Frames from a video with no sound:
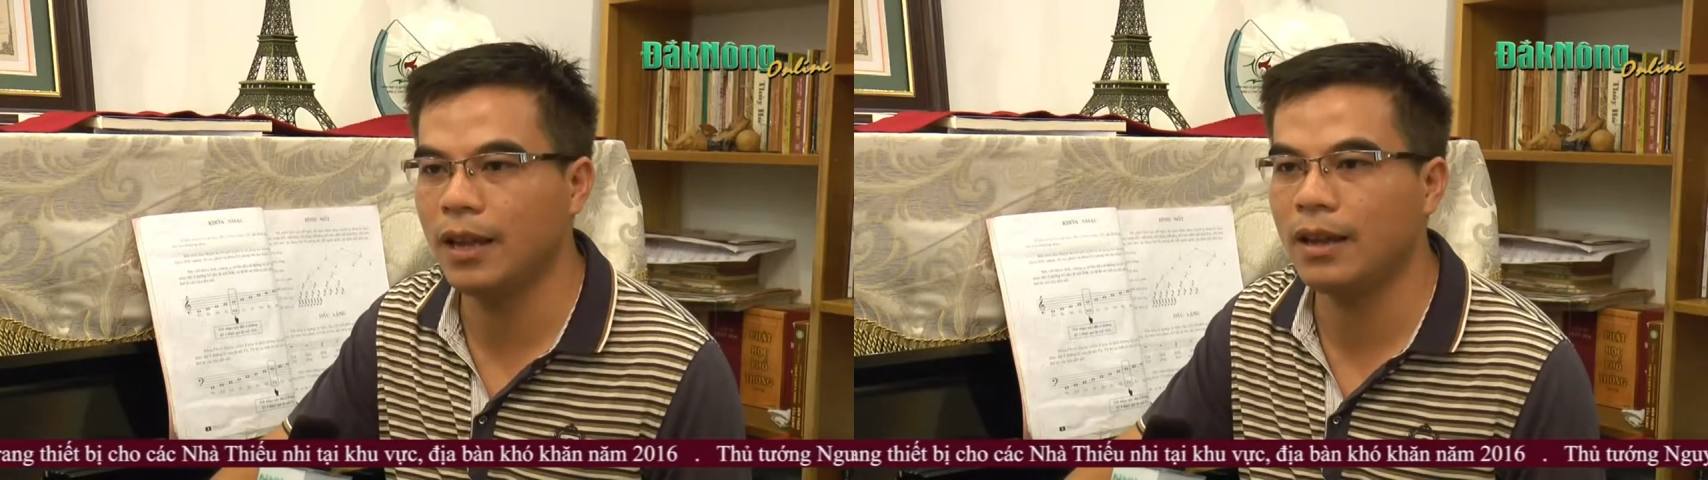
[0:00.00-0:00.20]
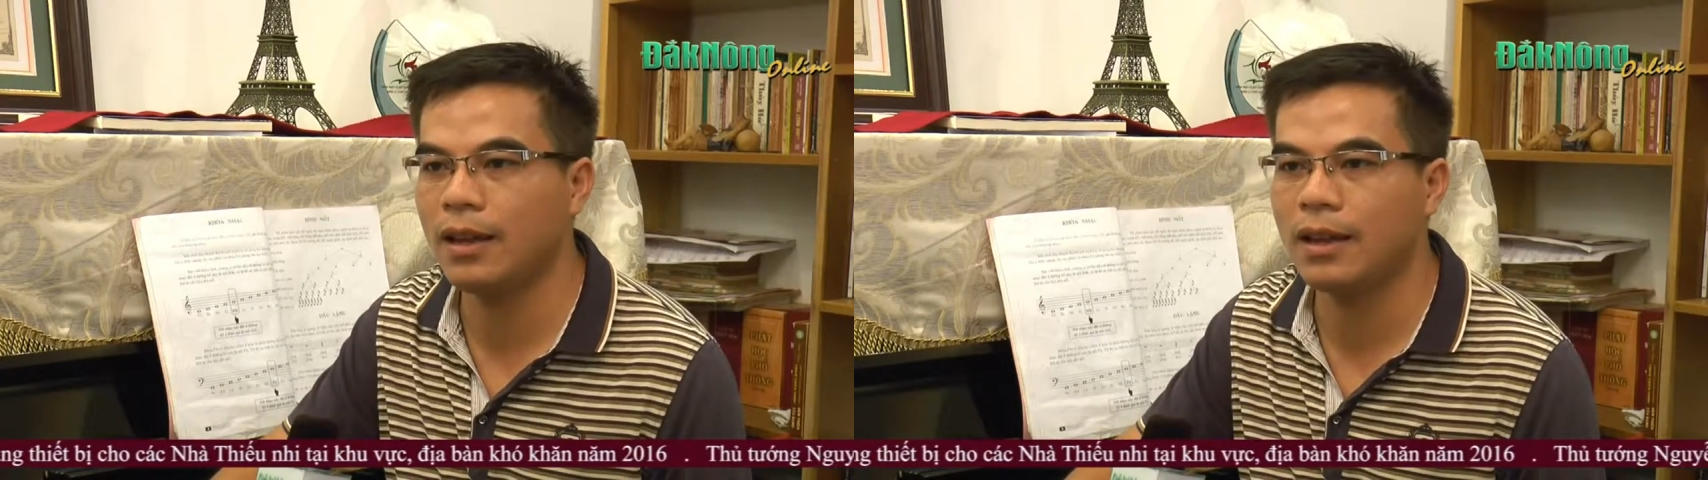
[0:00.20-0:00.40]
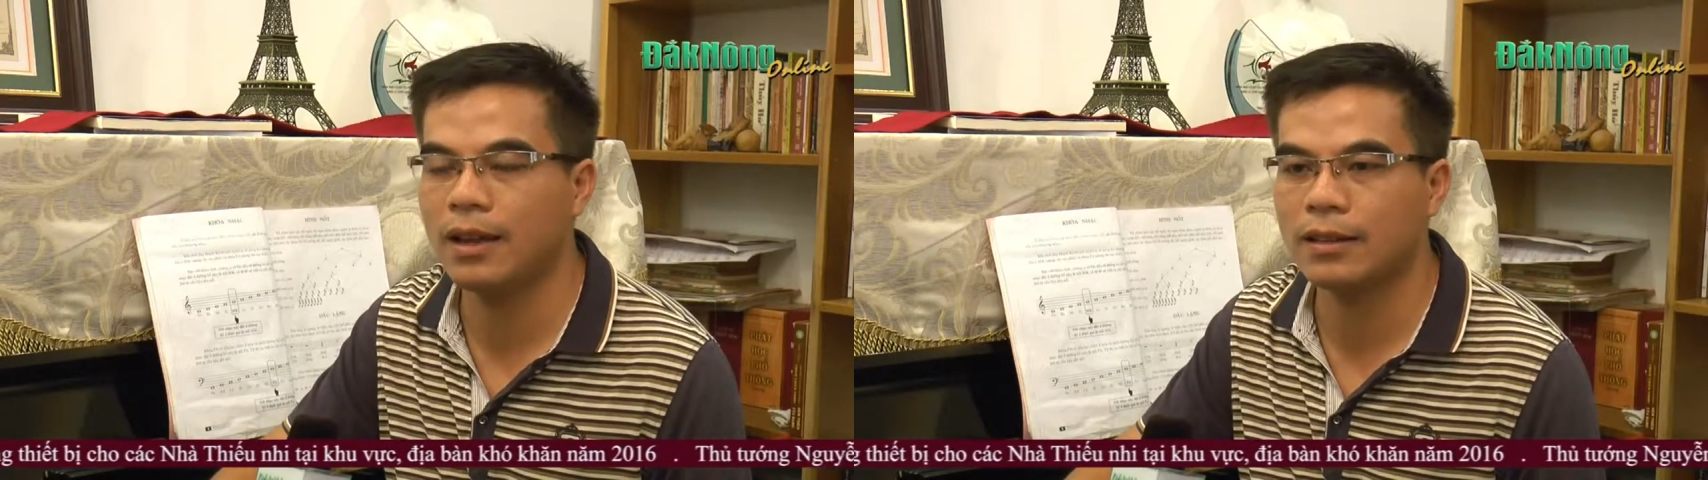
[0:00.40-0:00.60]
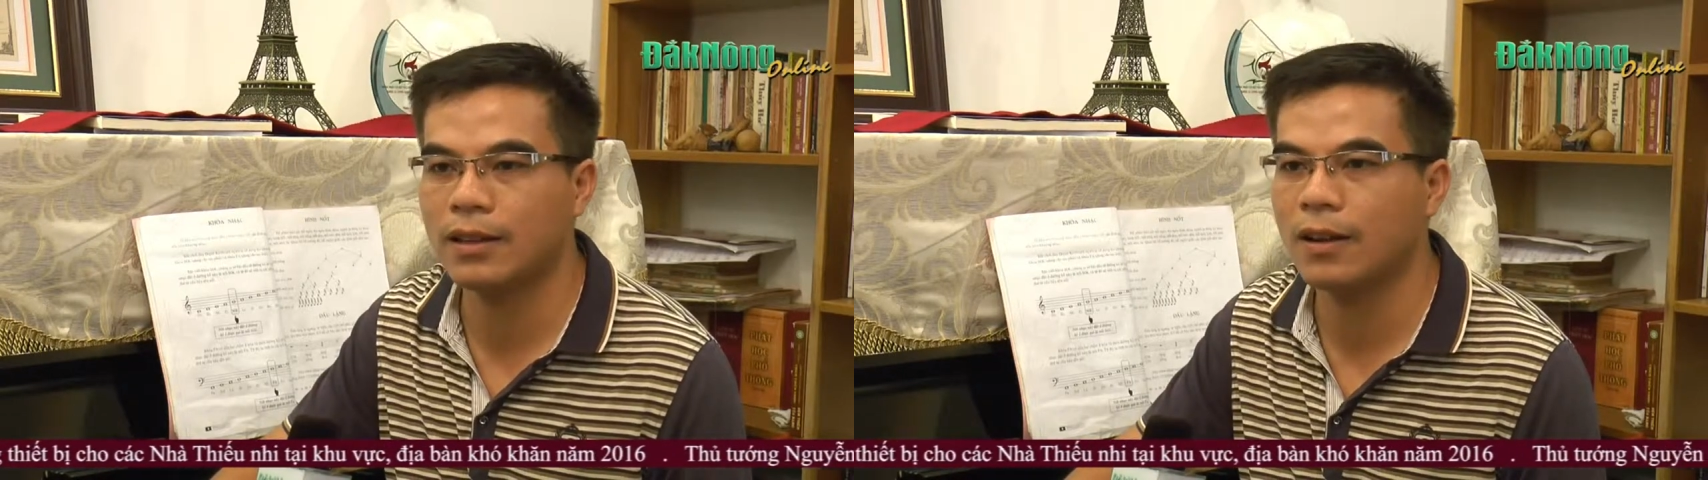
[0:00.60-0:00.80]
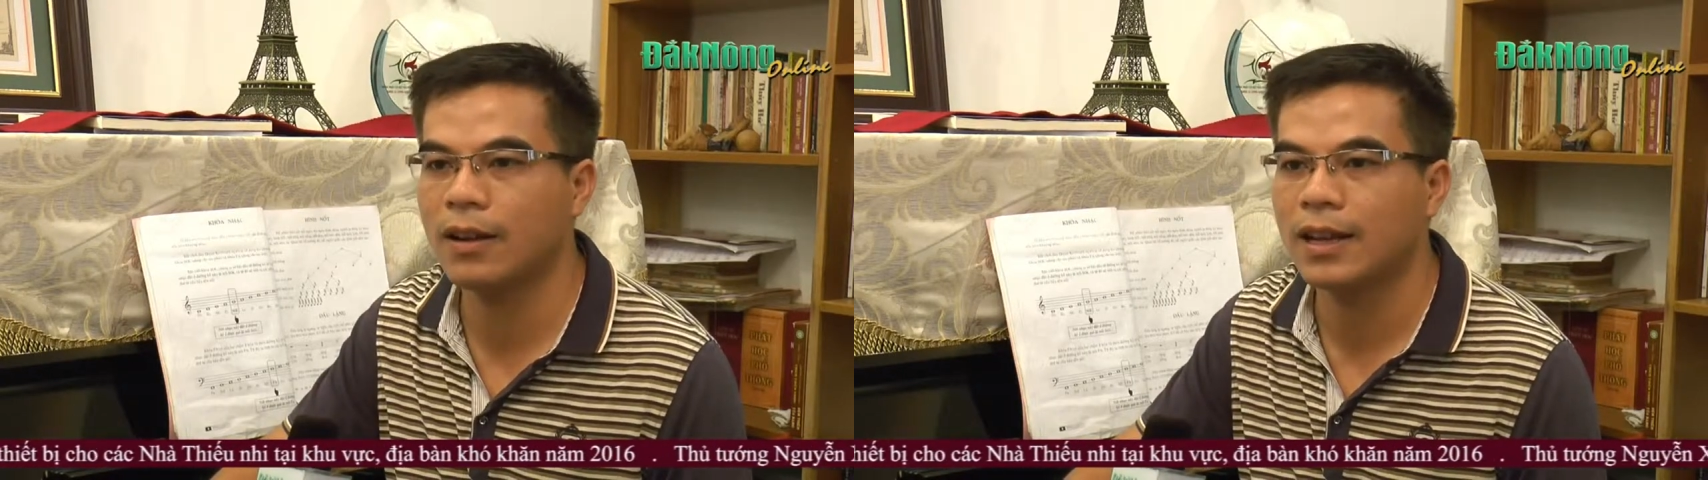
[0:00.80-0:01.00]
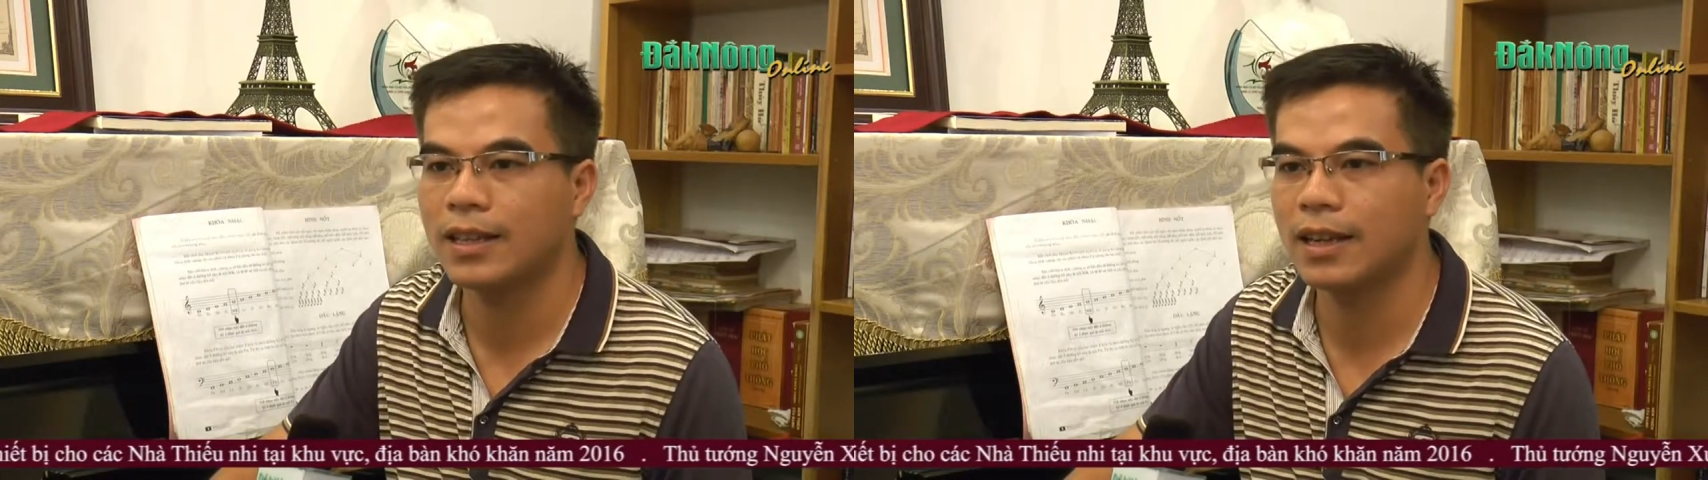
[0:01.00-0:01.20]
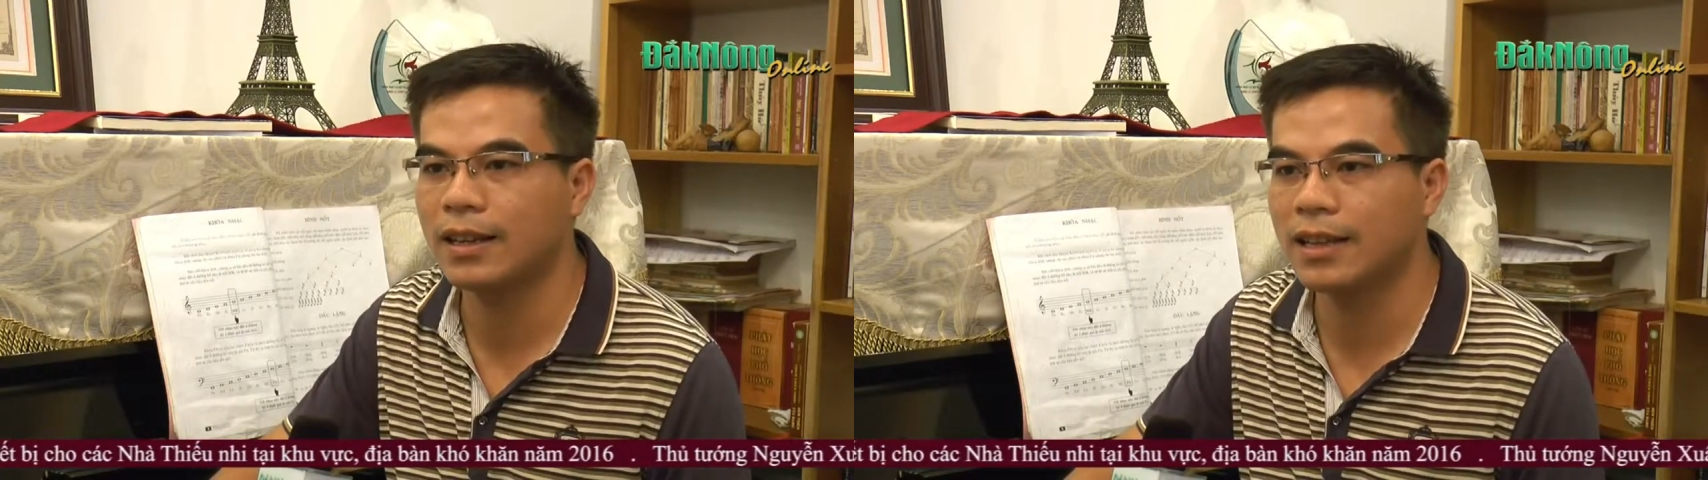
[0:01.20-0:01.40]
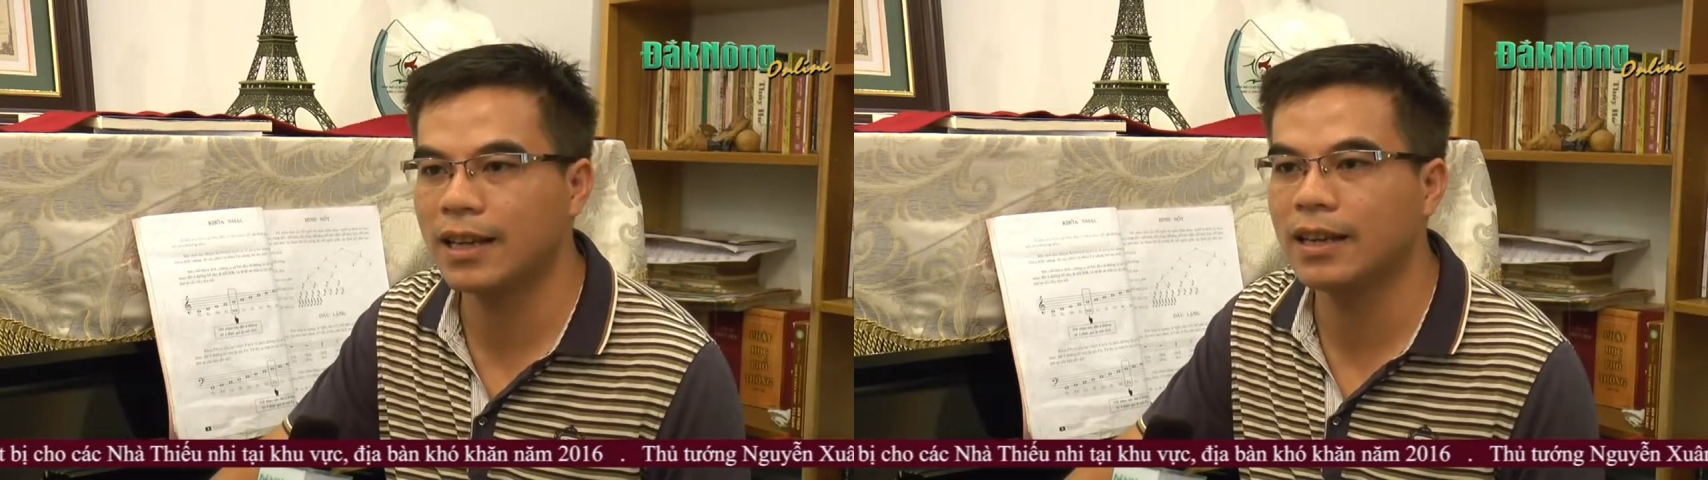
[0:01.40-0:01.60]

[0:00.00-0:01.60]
để à, cho gia,